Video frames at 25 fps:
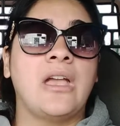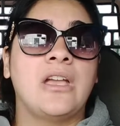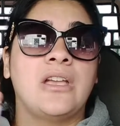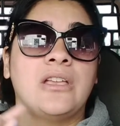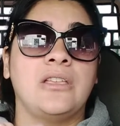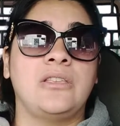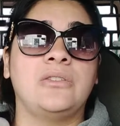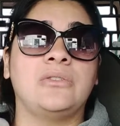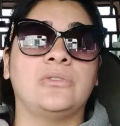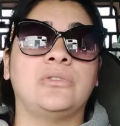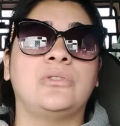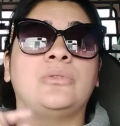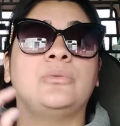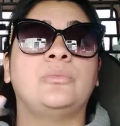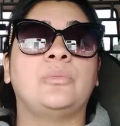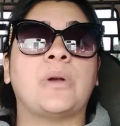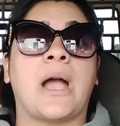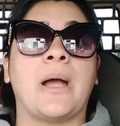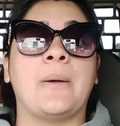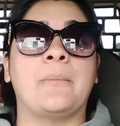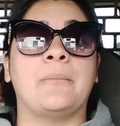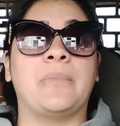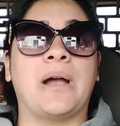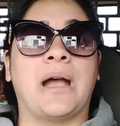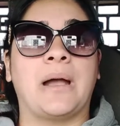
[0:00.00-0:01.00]
YouTube
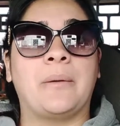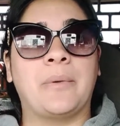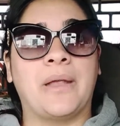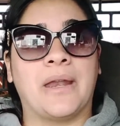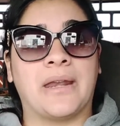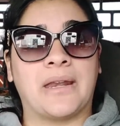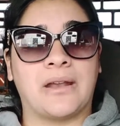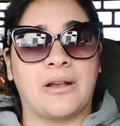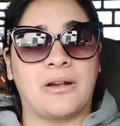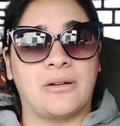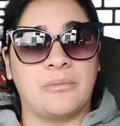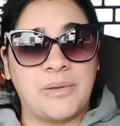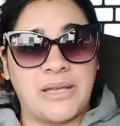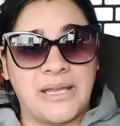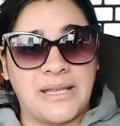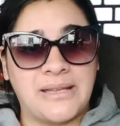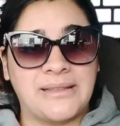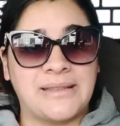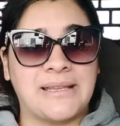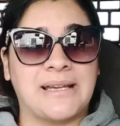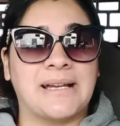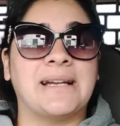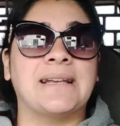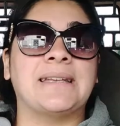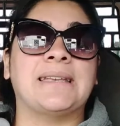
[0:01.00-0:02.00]
más me
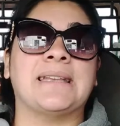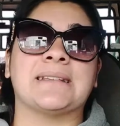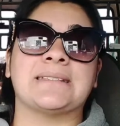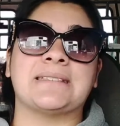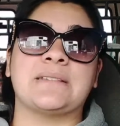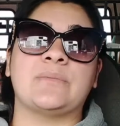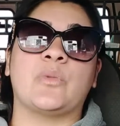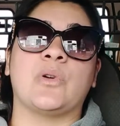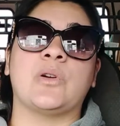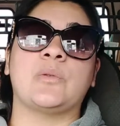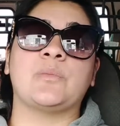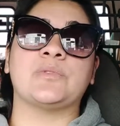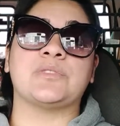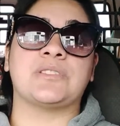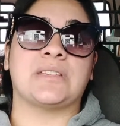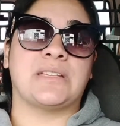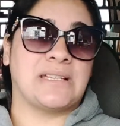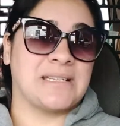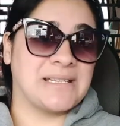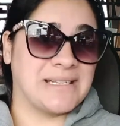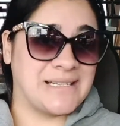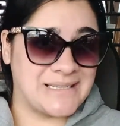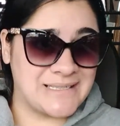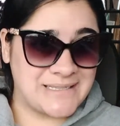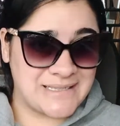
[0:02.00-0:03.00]
recomienda y así podemos
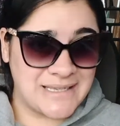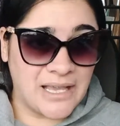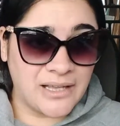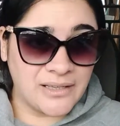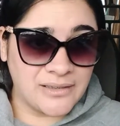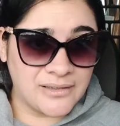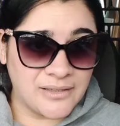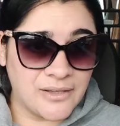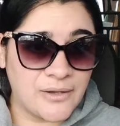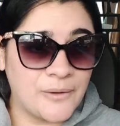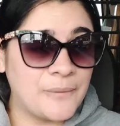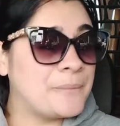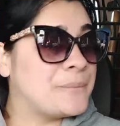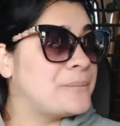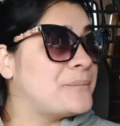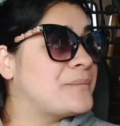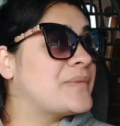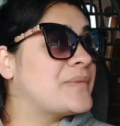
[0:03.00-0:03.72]
seguir creciendo.